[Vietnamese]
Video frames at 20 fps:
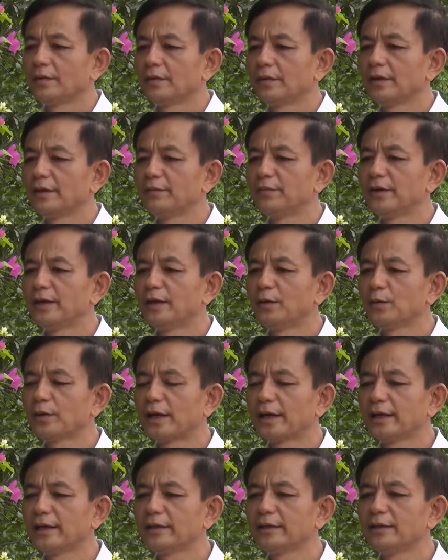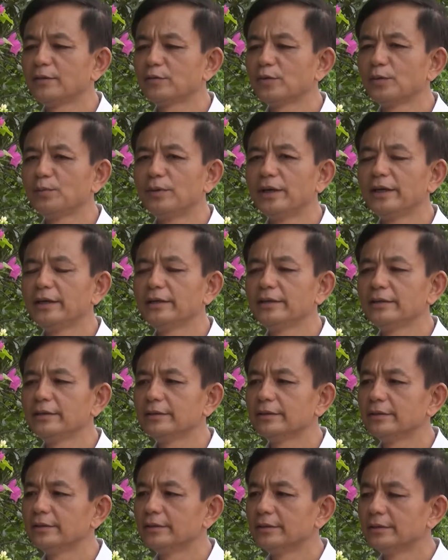Để phấn đấu cán đích nông thôn mới
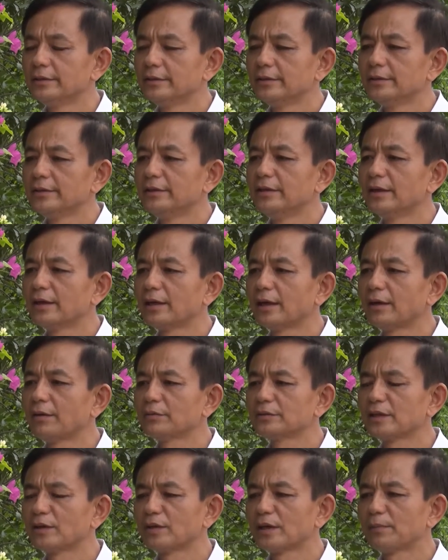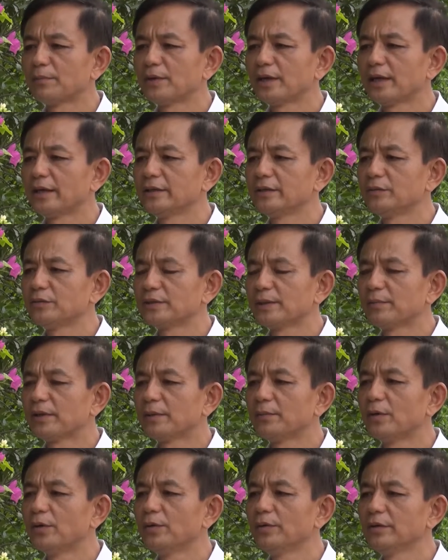nâng cao trong năm
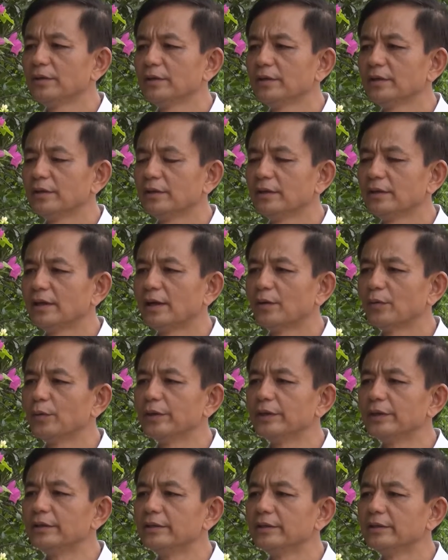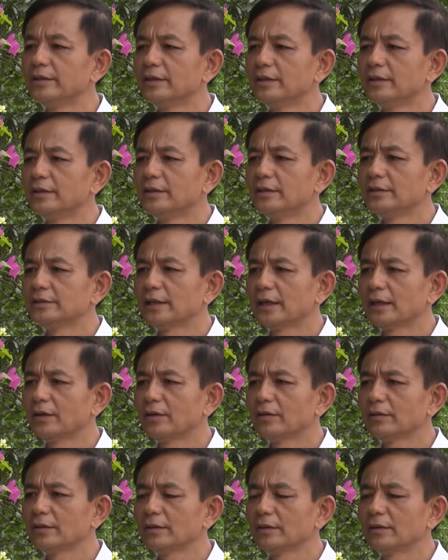2024, Đảng ủy xã
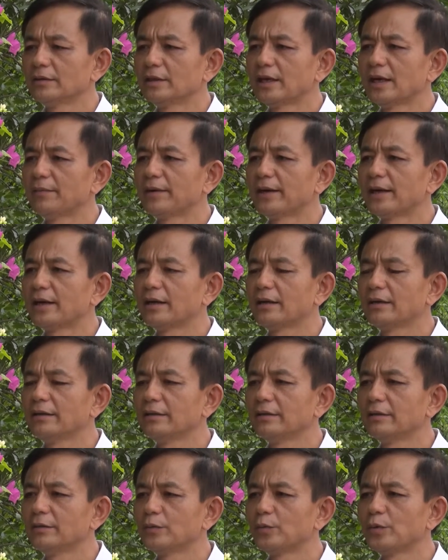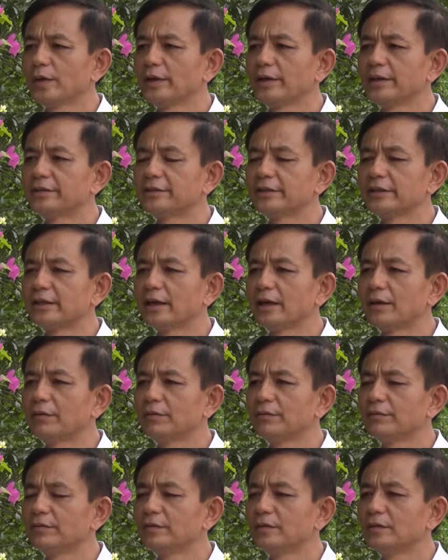Lót đã và đang quyết liệt chỉ đạo
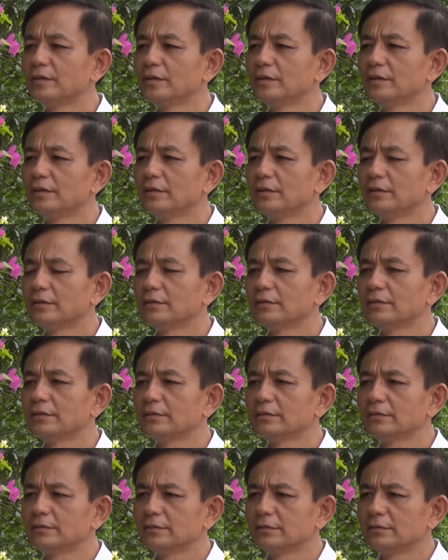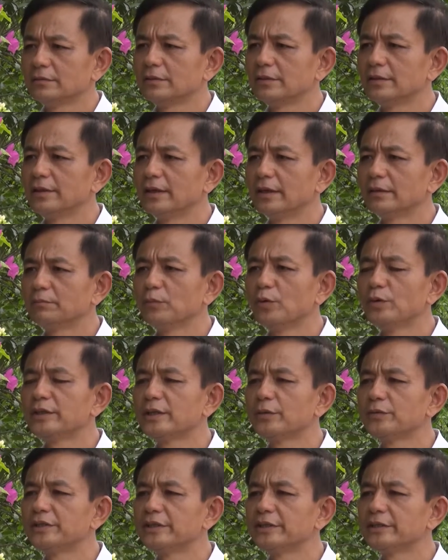thực hiện 4
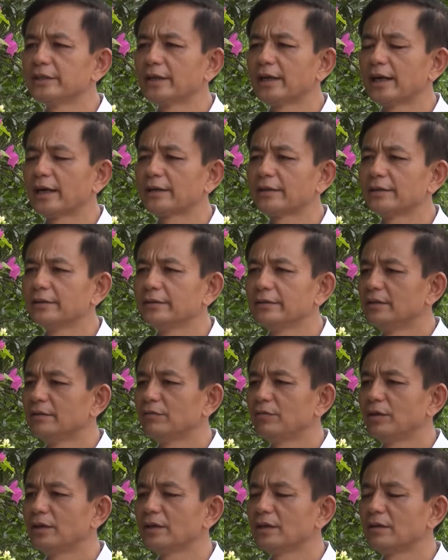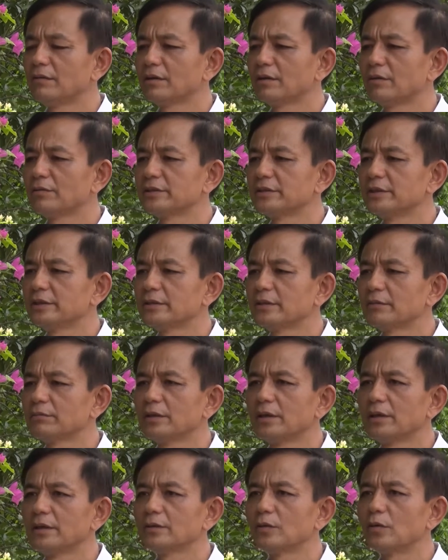tiêu chí chưa đạt, phân công công chí trong
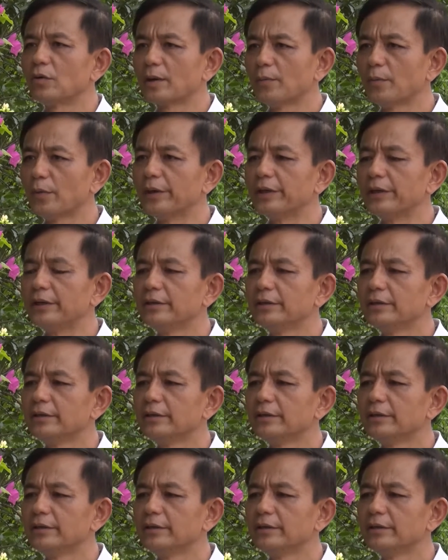ờ, tổ cấp ủy,